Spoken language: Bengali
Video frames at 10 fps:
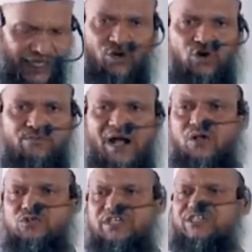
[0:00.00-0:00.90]
এখনো
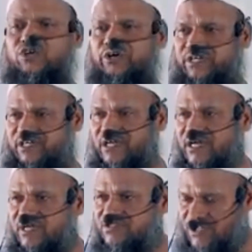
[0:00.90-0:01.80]
বাক্য শেষ হয়নি
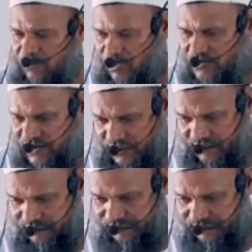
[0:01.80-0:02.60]
তিনি বলছেন